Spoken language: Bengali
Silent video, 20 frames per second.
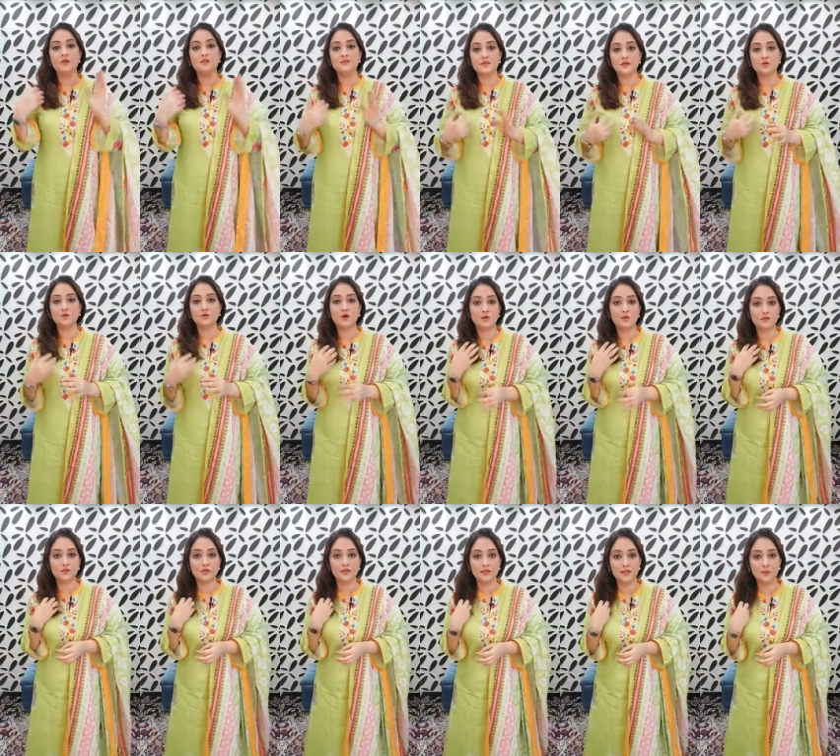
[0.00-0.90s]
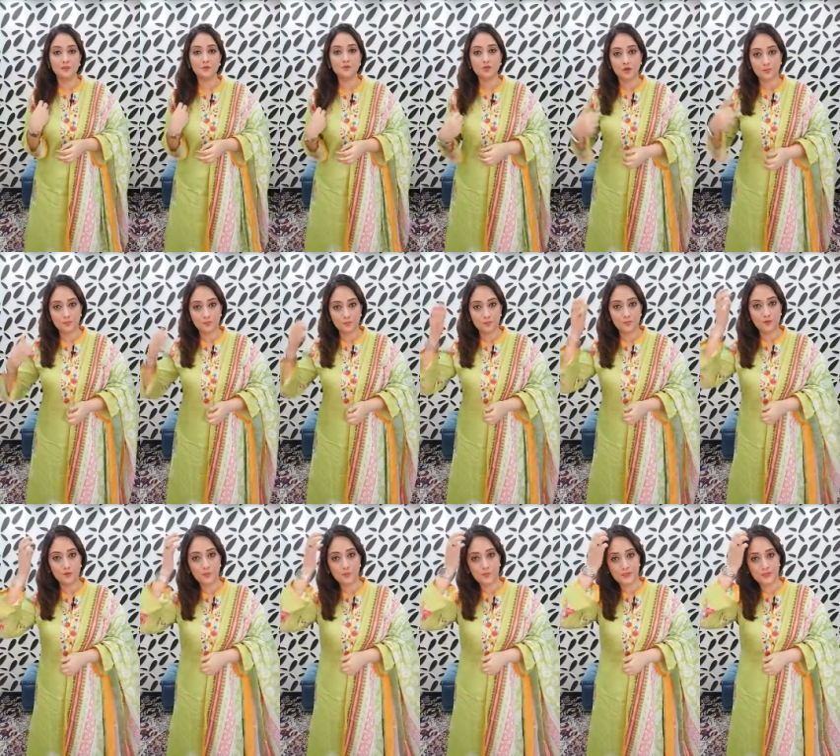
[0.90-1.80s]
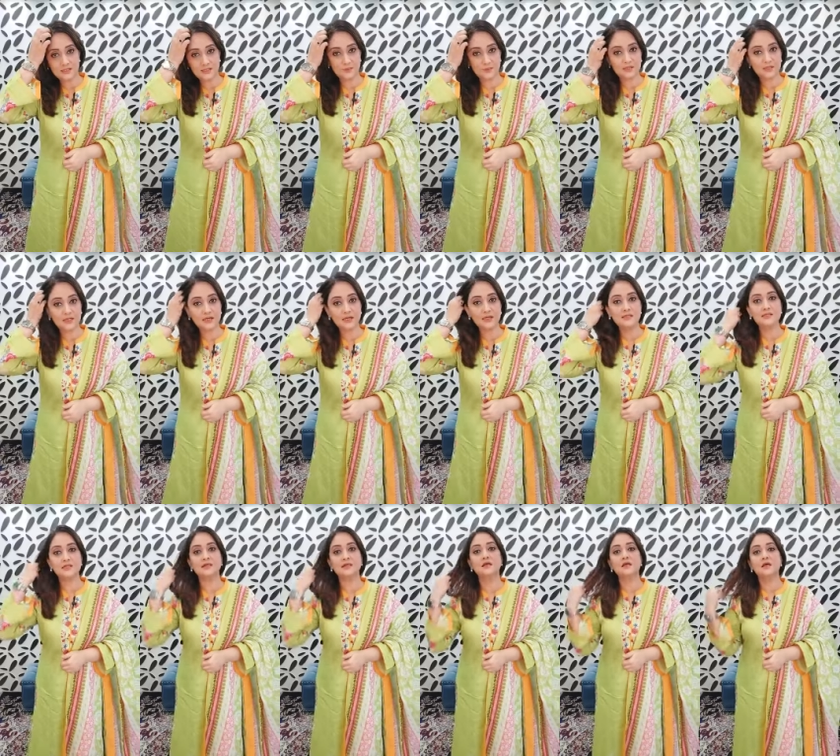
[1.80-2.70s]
যে কোনো আউটলেটে আপু জয়পুরিগুলো পেয়ে যাবেন ঠিক আছে